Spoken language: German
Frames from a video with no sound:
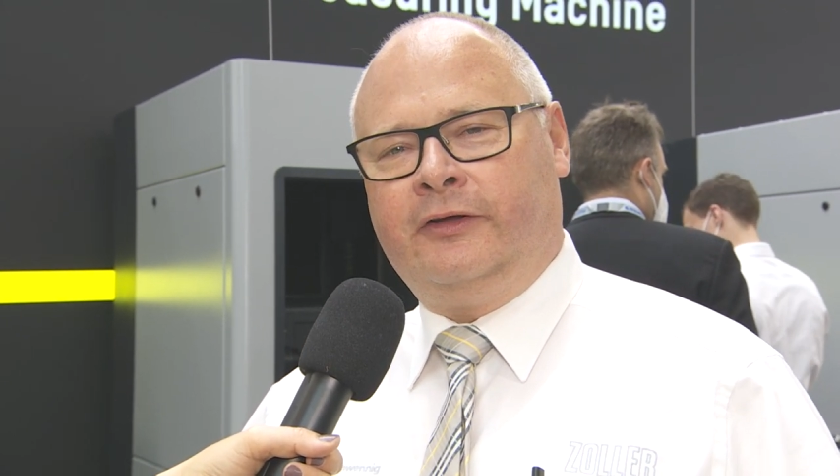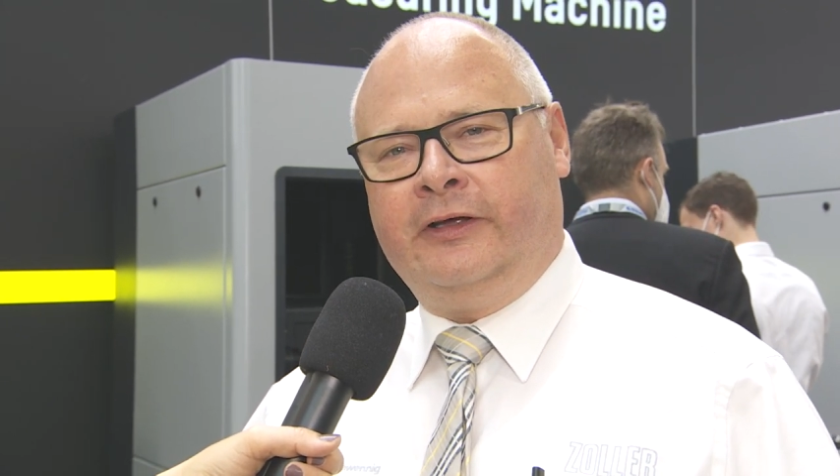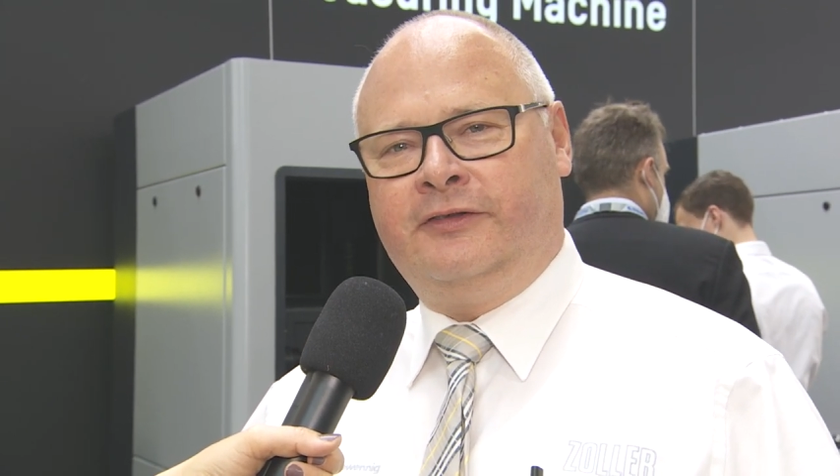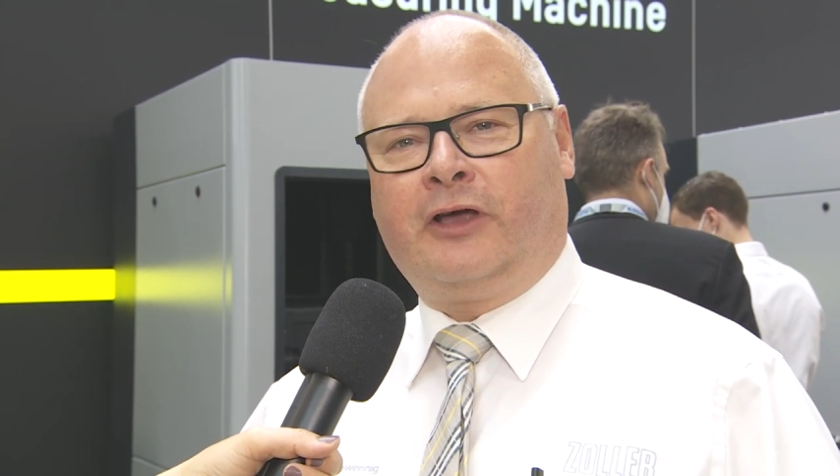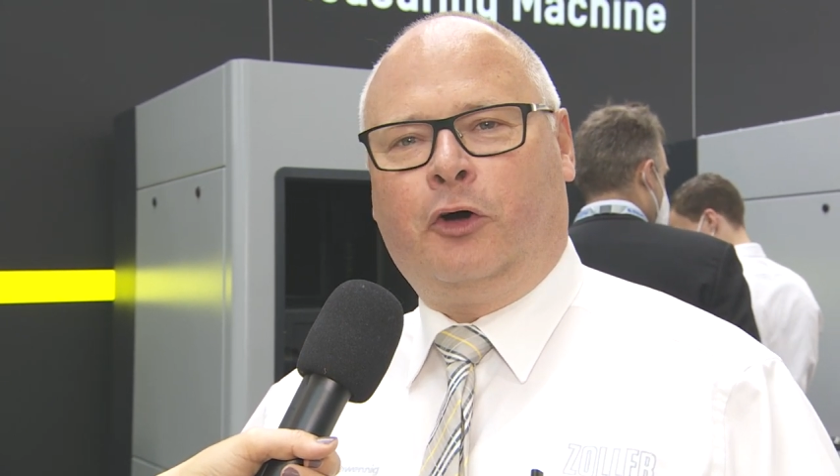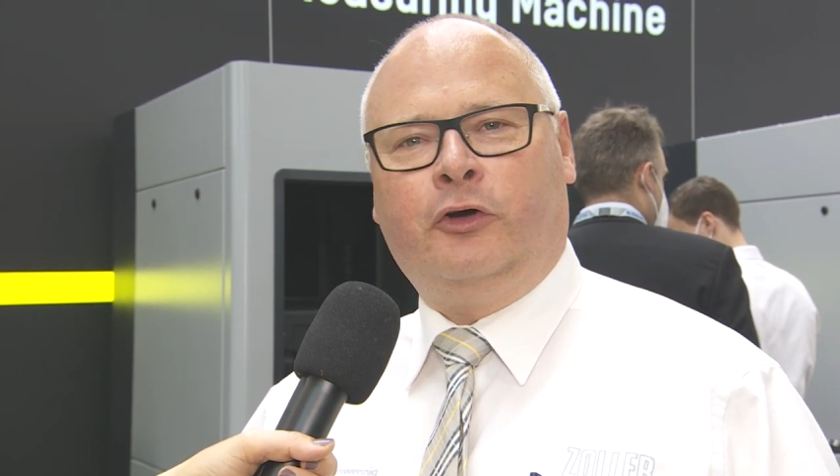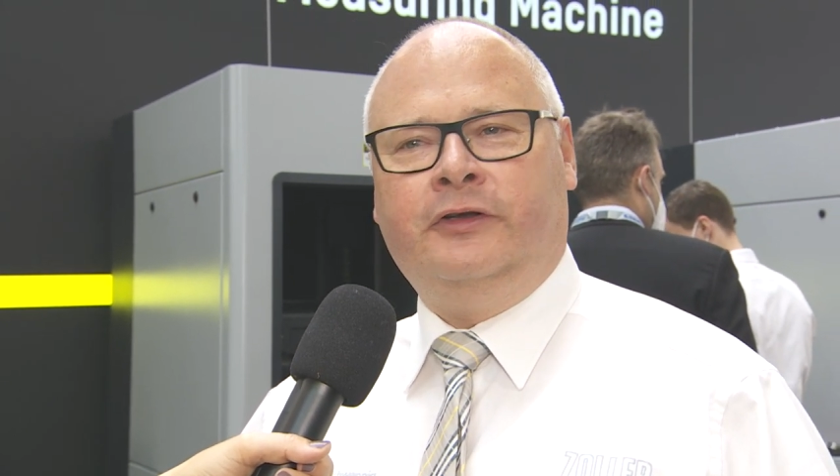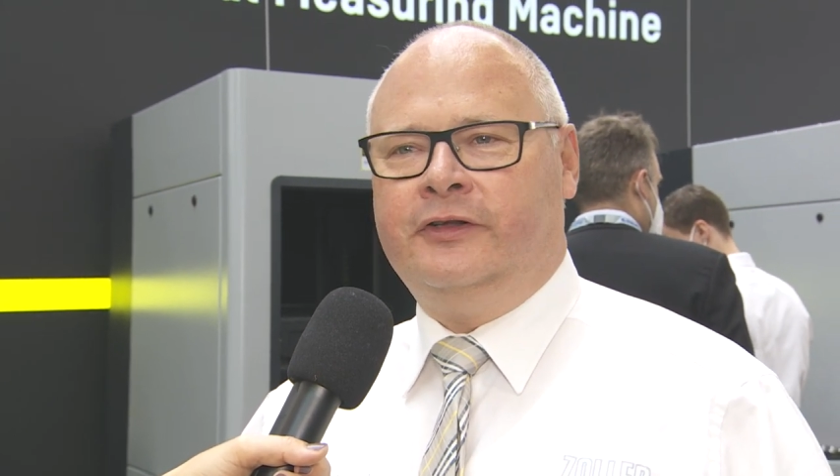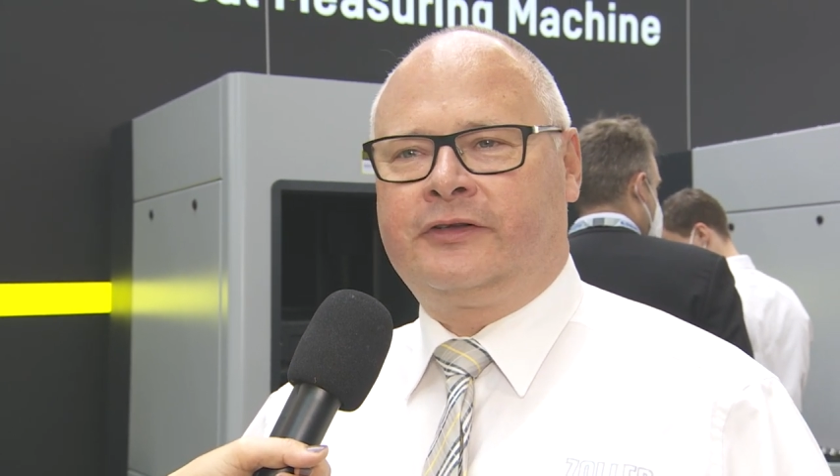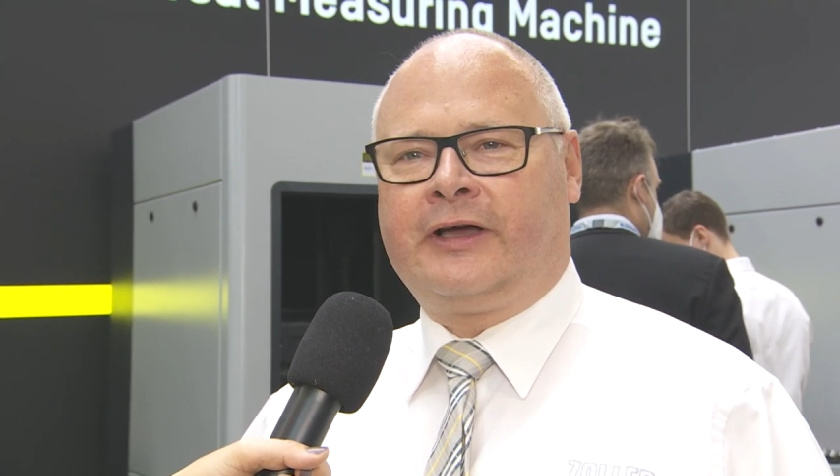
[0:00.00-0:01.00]
jetzt auch in
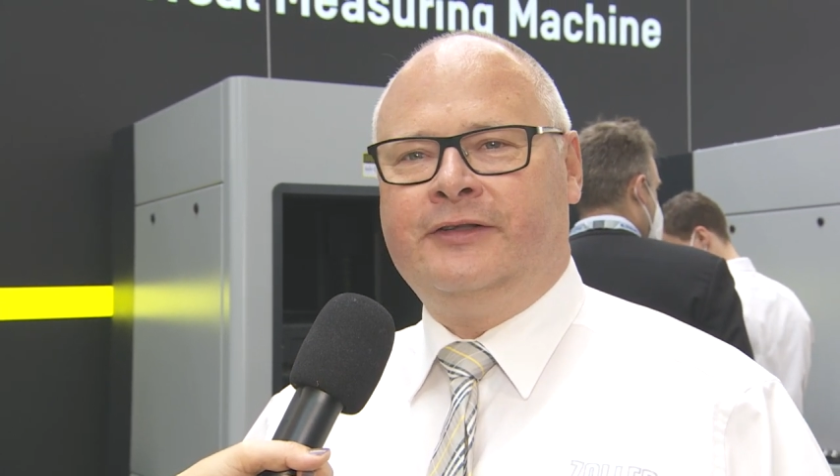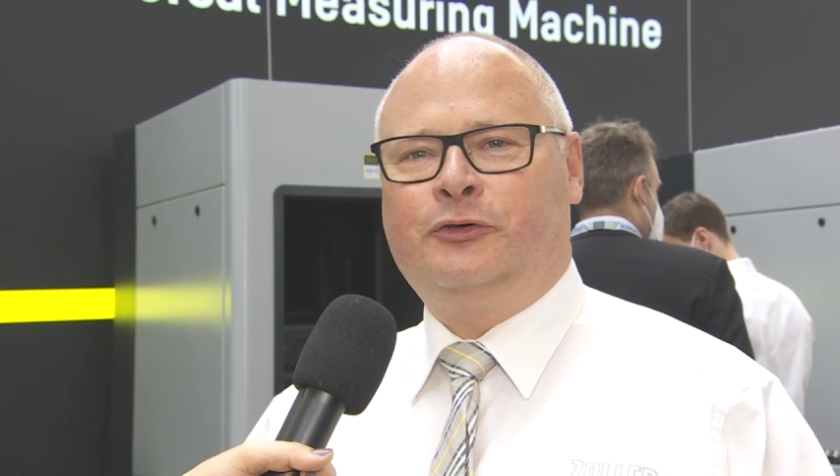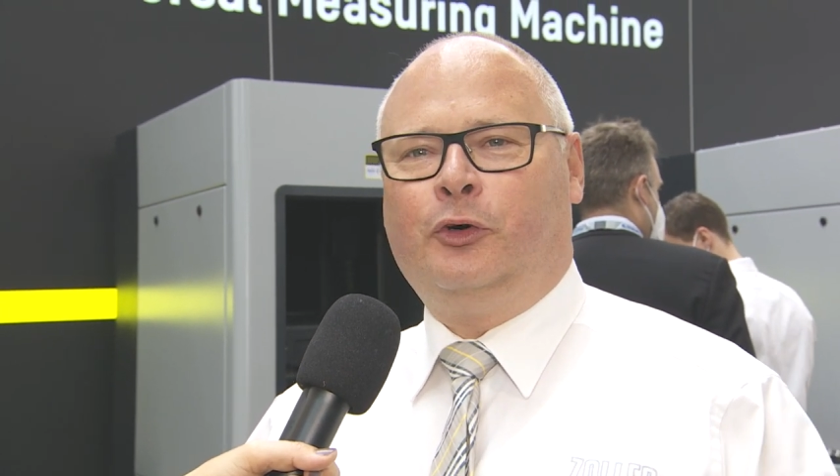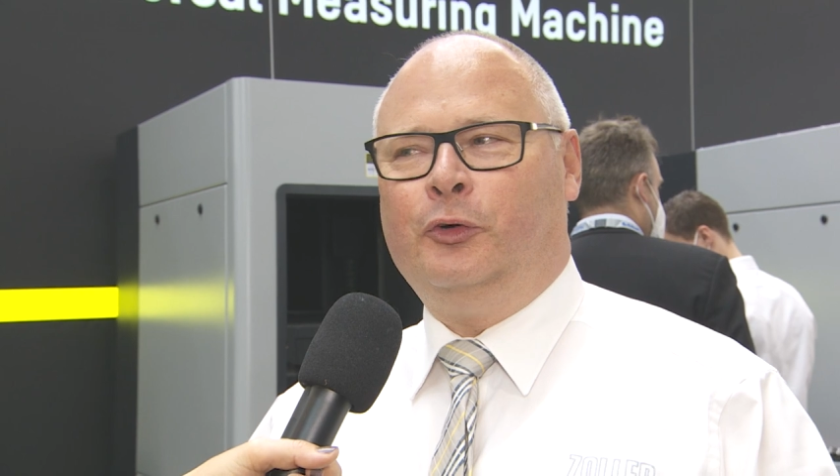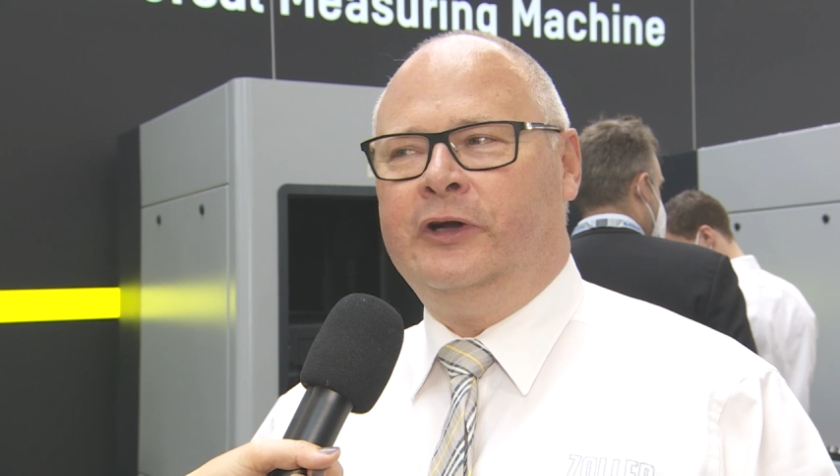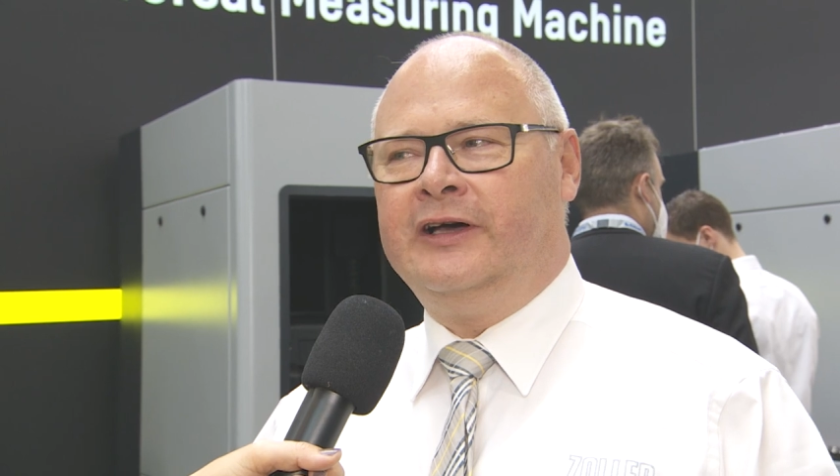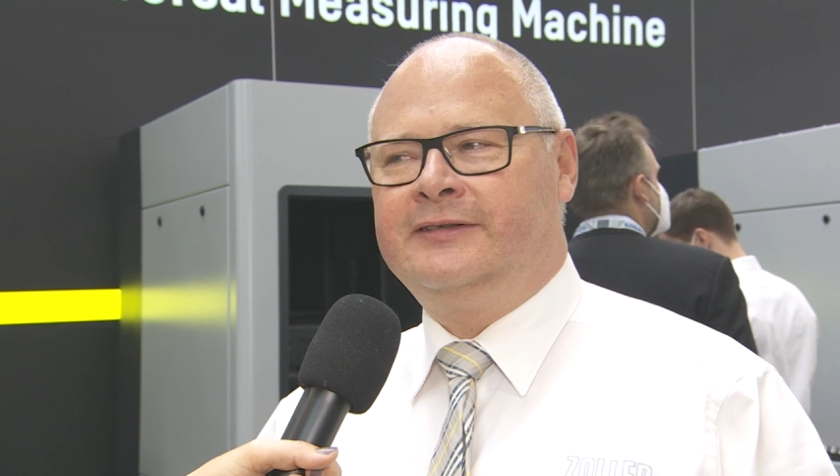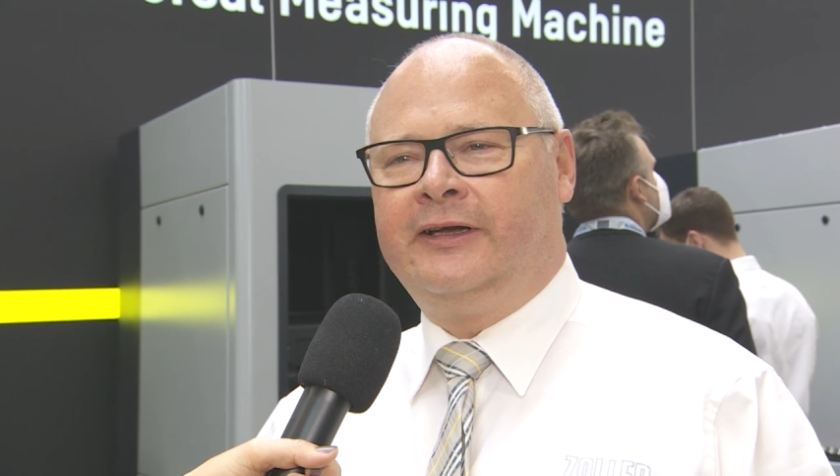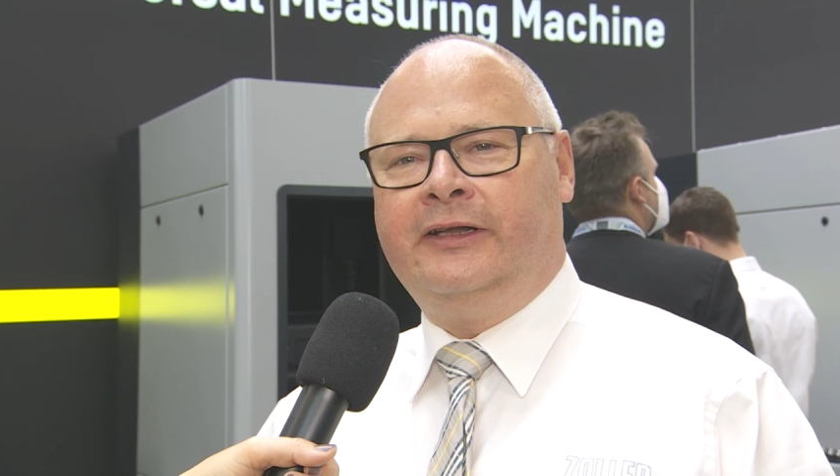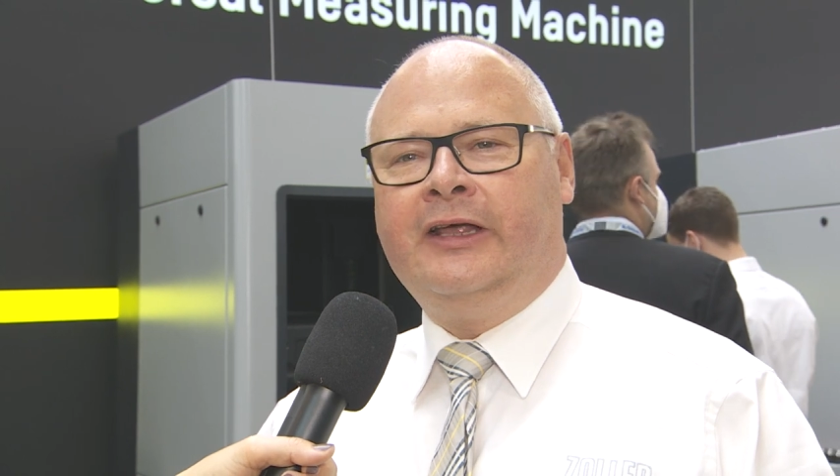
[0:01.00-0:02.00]
dieser ganzen
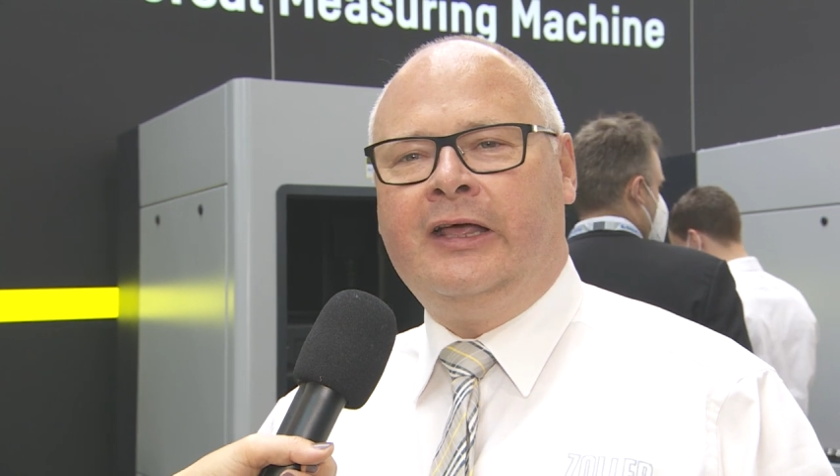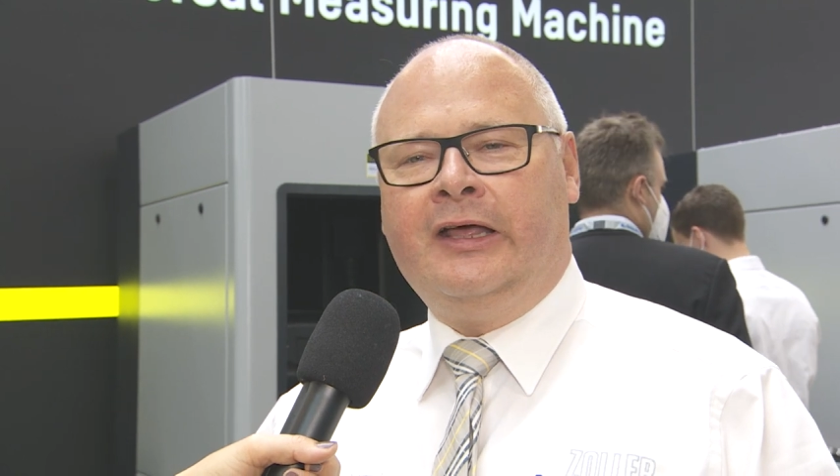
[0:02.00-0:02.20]
Corona-Zeit